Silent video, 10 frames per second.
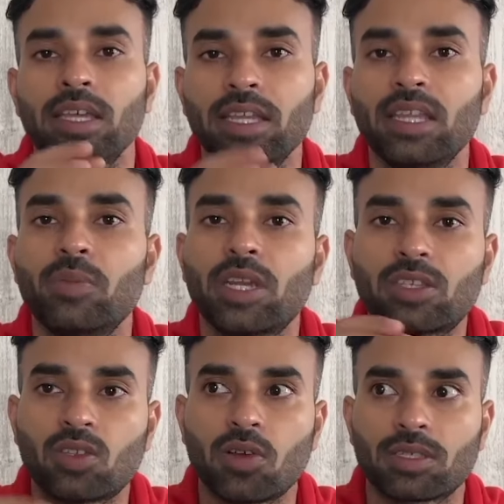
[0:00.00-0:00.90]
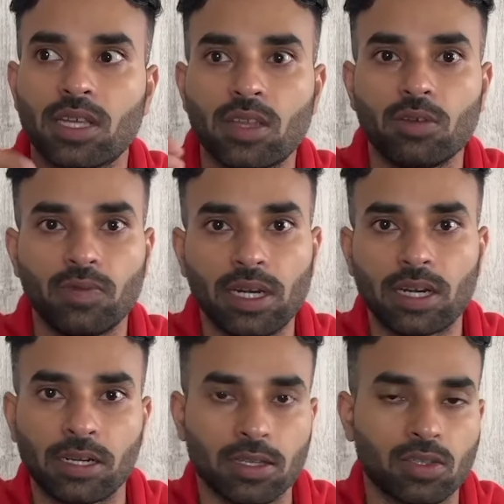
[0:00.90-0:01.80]
இந்த மாதிரி ஸ்டாக் சர்க்கியூட் ஃபில்டர்
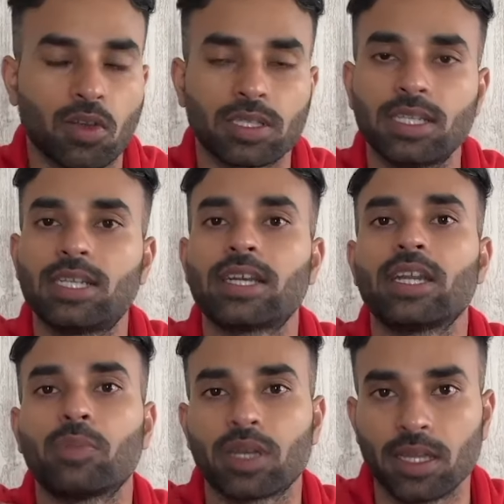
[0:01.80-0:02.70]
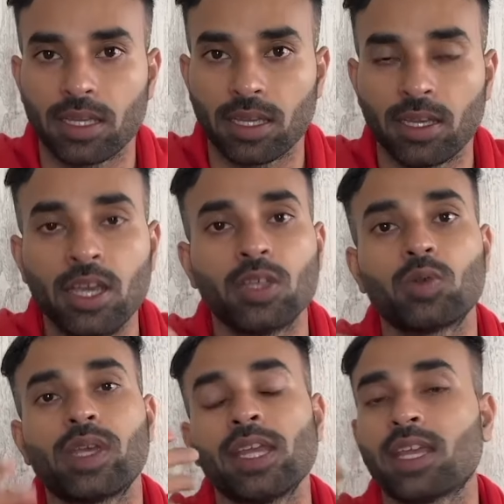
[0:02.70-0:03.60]
இருக்கிற ஸ்டாக்ஸ்க்கு ட்ரேடே பண்ணாதீங்க ஸோ
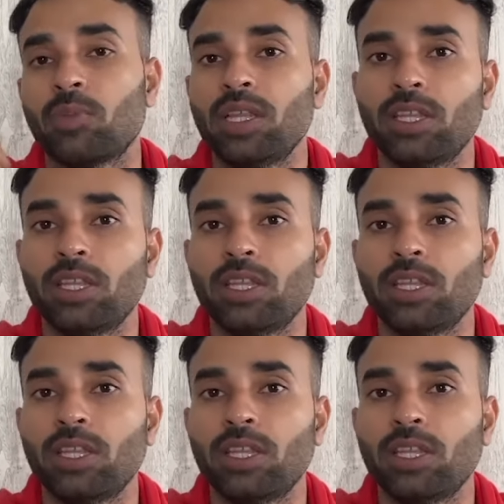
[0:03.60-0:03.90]
எனக்கு எப்படி